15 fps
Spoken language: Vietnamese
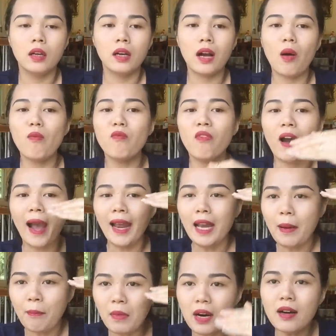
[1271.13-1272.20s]
không phải
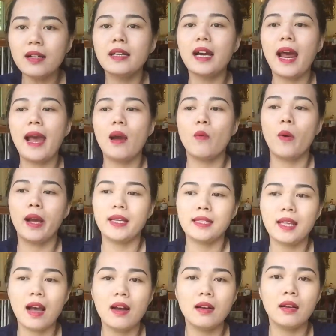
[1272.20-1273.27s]
là bước ra ngoài
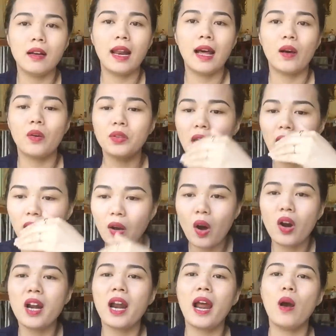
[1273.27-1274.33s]
sân là có thể
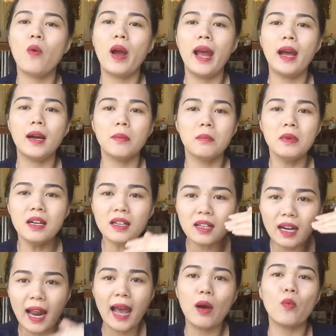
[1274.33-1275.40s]
có rau ăn bước
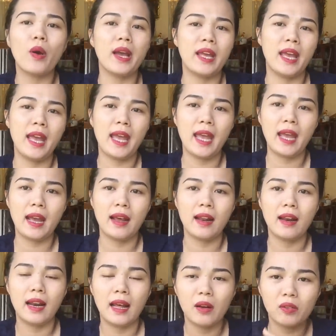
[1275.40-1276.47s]
ra ngoài hè
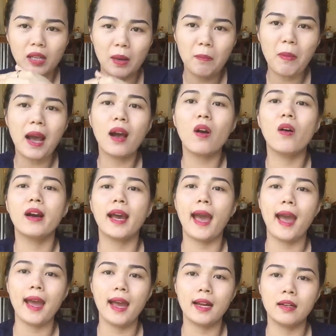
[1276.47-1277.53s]
là có thể bắt con
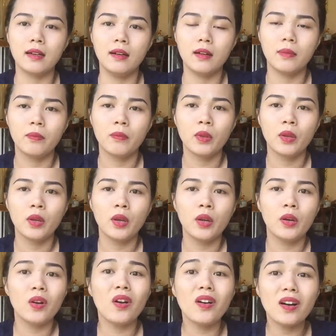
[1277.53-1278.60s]
cá ăn được
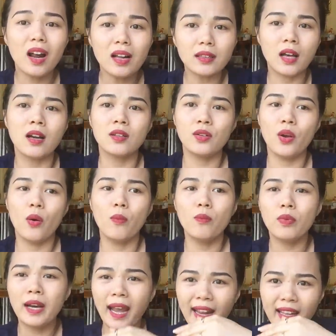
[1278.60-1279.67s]
nó rất thực
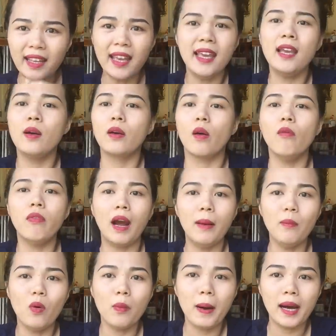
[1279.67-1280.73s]
dụng cái gì cũng
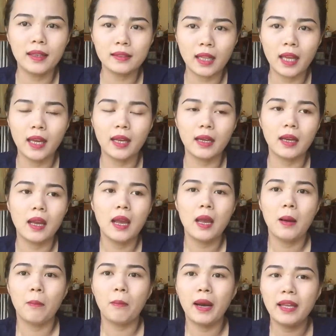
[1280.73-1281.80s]
phải mua bằng tiền
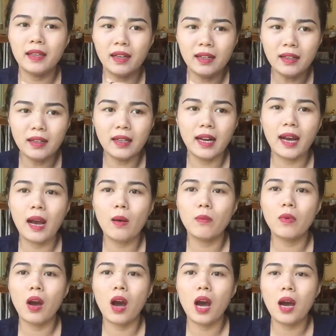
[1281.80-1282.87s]
mà những người đàn
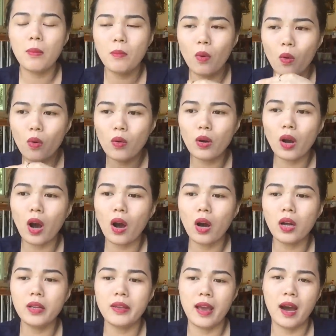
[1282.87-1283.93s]
ông đó muốn
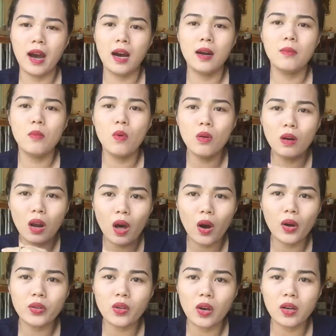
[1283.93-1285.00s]
có vợ muốn
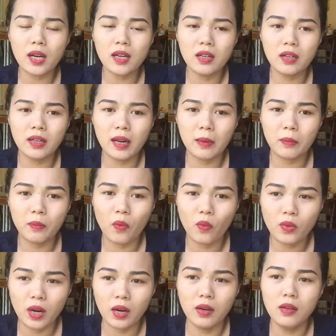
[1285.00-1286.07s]
lo cho cái người đàn
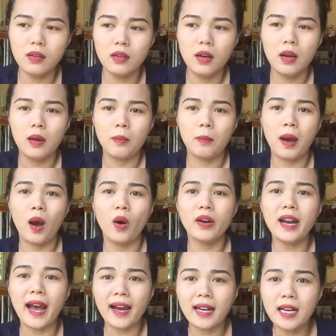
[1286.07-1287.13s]
phụ nữ mà họ
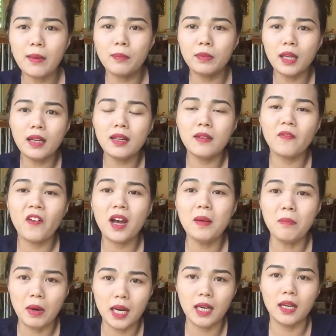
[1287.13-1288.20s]
đặt cái niềm tin
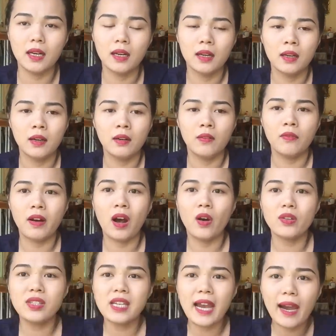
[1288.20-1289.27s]
với mình và
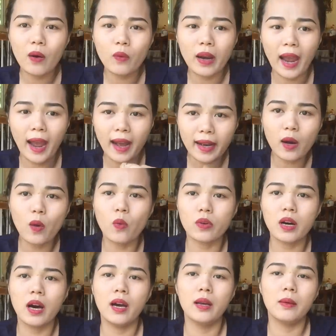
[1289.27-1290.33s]
họ trao cả cái
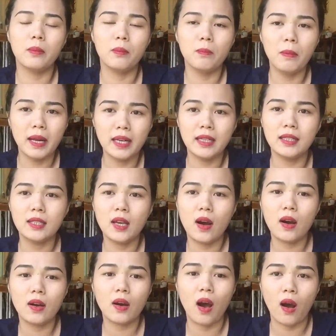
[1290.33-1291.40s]
cuộc đời mình
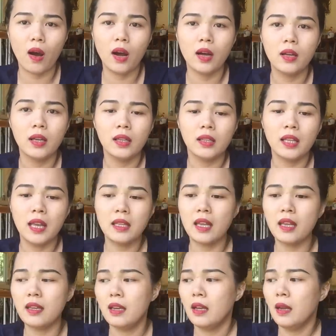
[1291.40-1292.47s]
cho họ thì
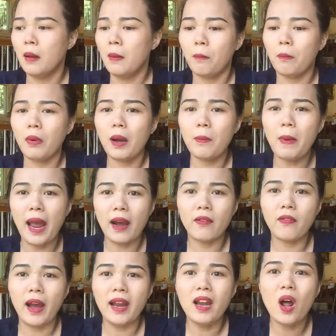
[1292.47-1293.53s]
thì các
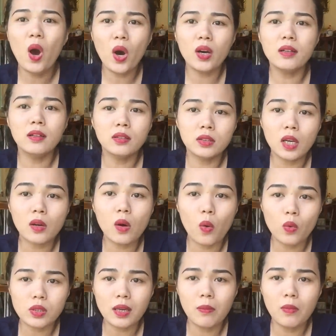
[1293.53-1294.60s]
bạn phải lo được cho cái
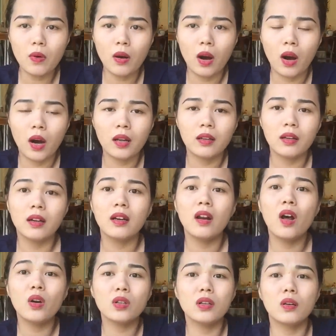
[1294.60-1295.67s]
cuộc sống của họ
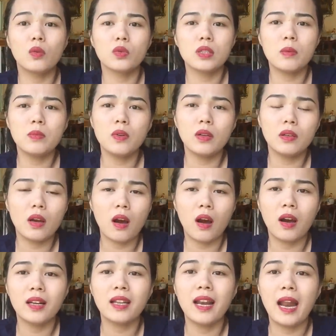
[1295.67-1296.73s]
lo được cuộc sống cho, cho
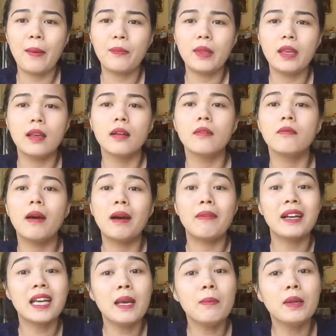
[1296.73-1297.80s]
họ thì làm gì bạn
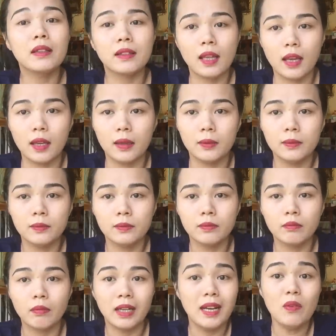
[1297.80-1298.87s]
phải kiếm được tiền
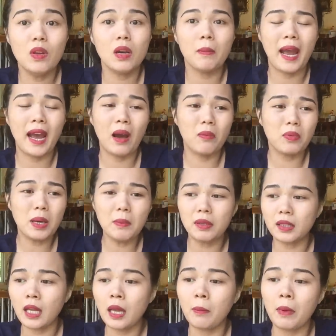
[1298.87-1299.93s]
mà nếu như bạn không kiếm
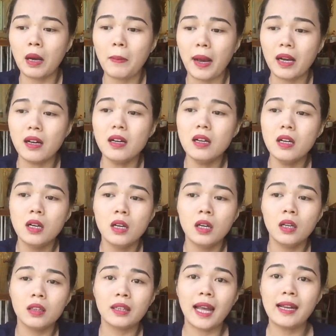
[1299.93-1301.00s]
được tiền mà các bạn cứ
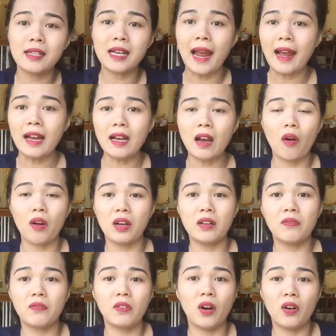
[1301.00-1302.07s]
tay trắng ngồi
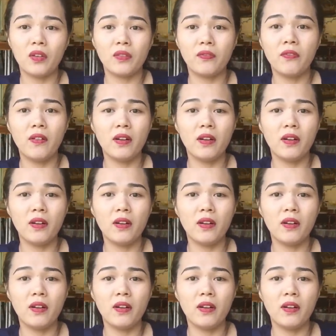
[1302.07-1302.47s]
ngồi